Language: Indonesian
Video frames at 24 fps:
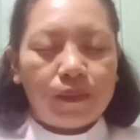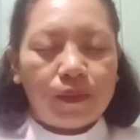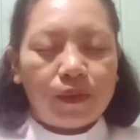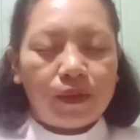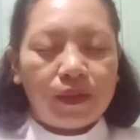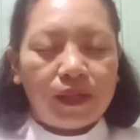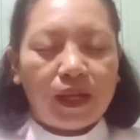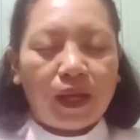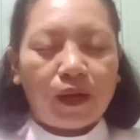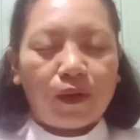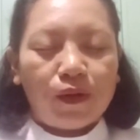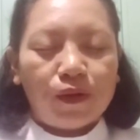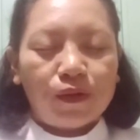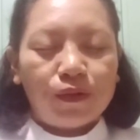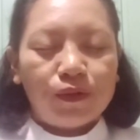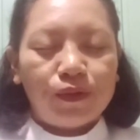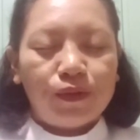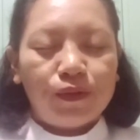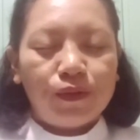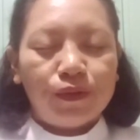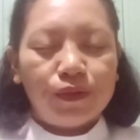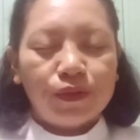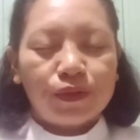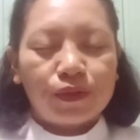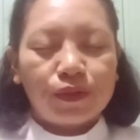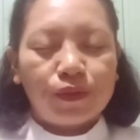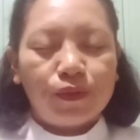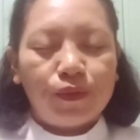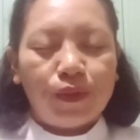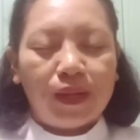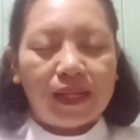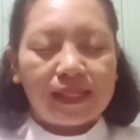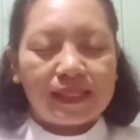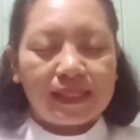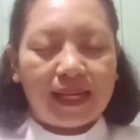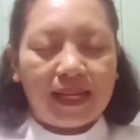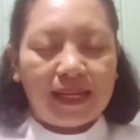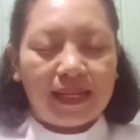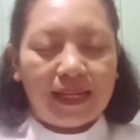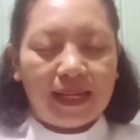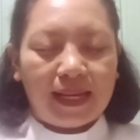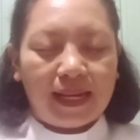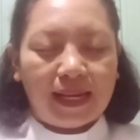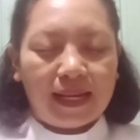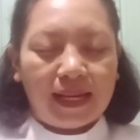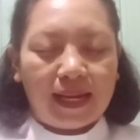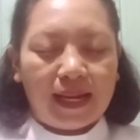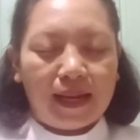Ya Roh Kudus,
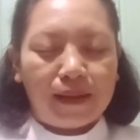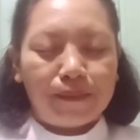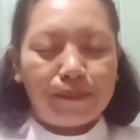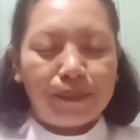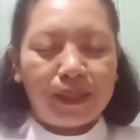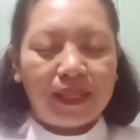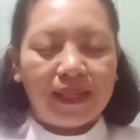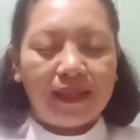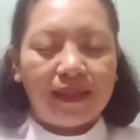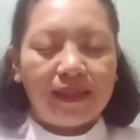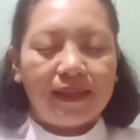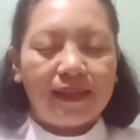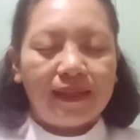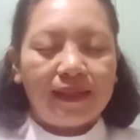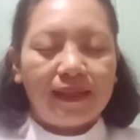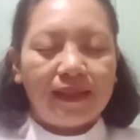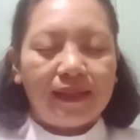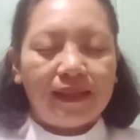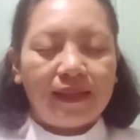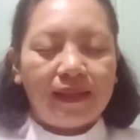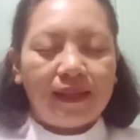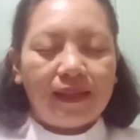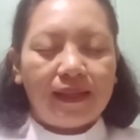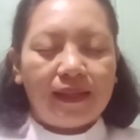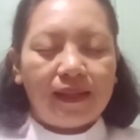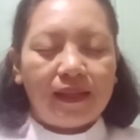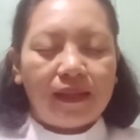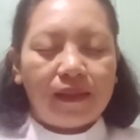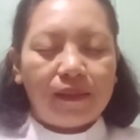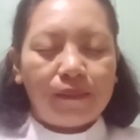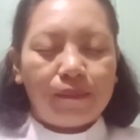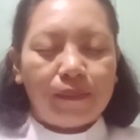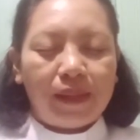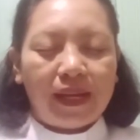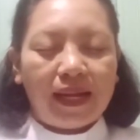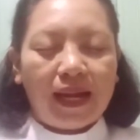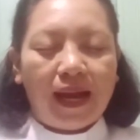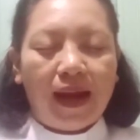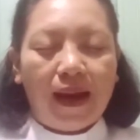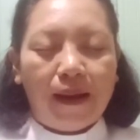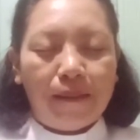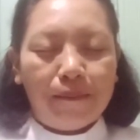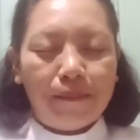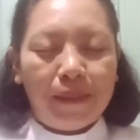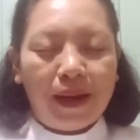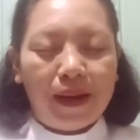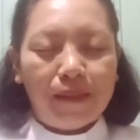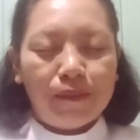kuasailah kami, baik
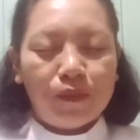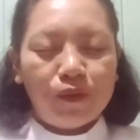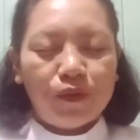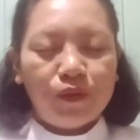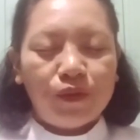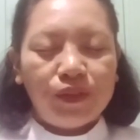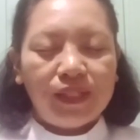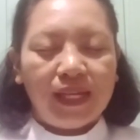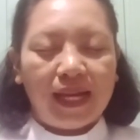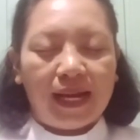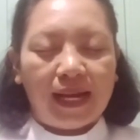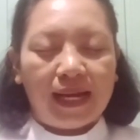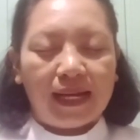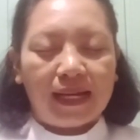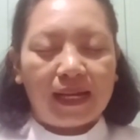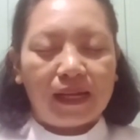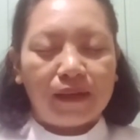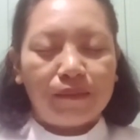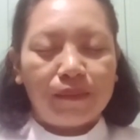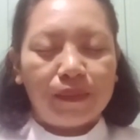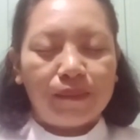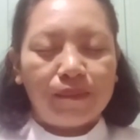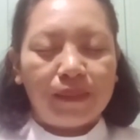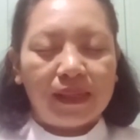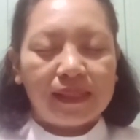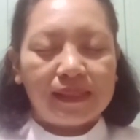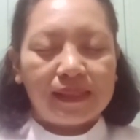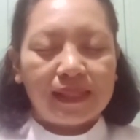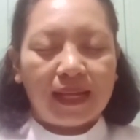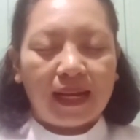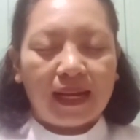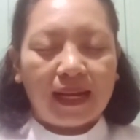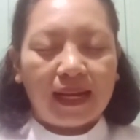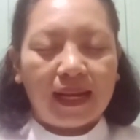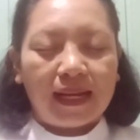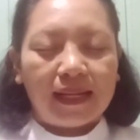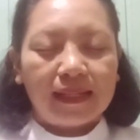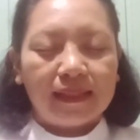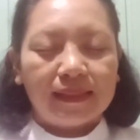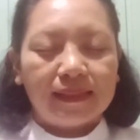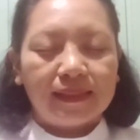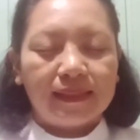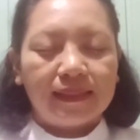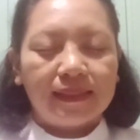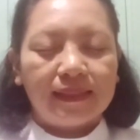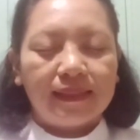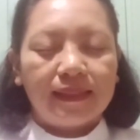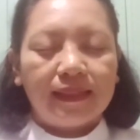hambamu yang akan
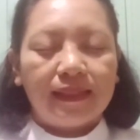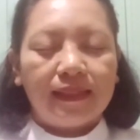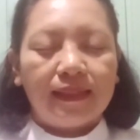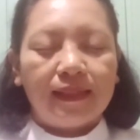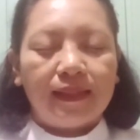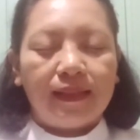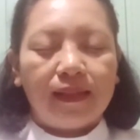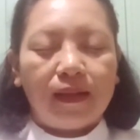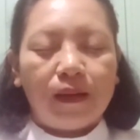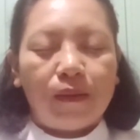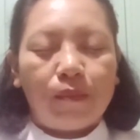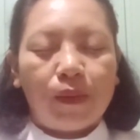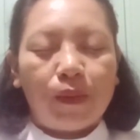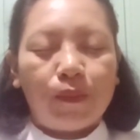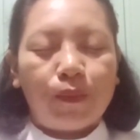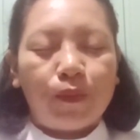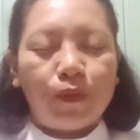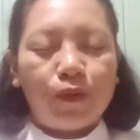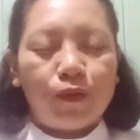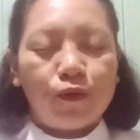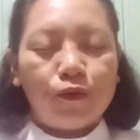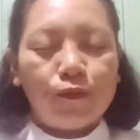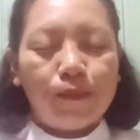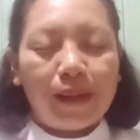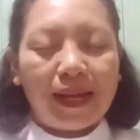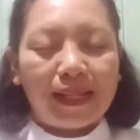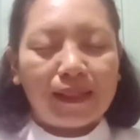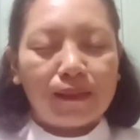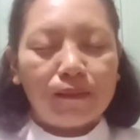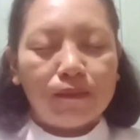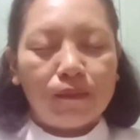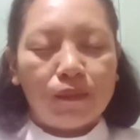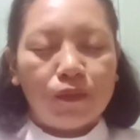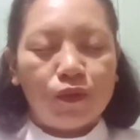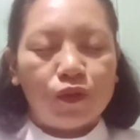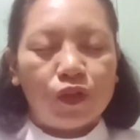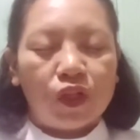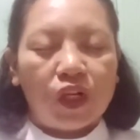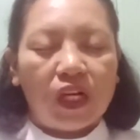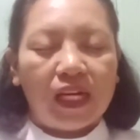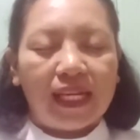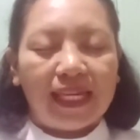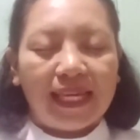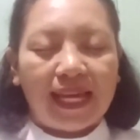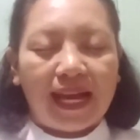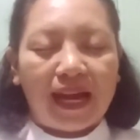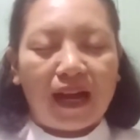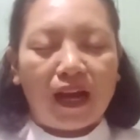membacakan maupun umatmu
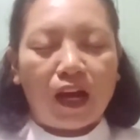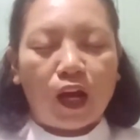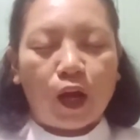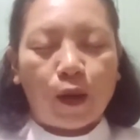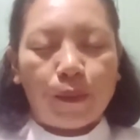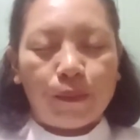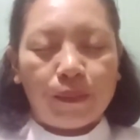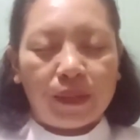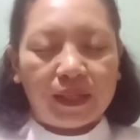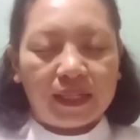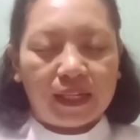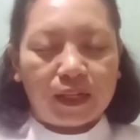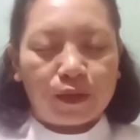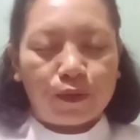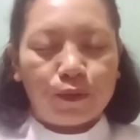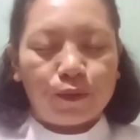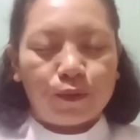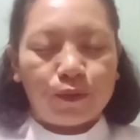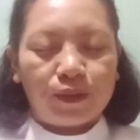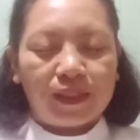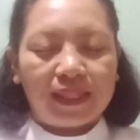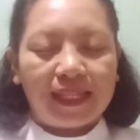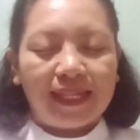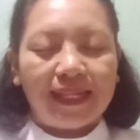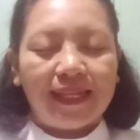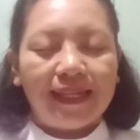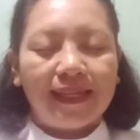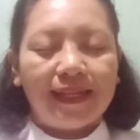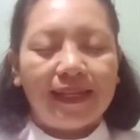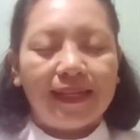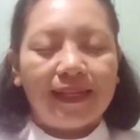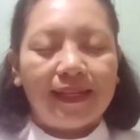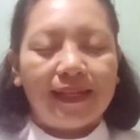yang mengikuti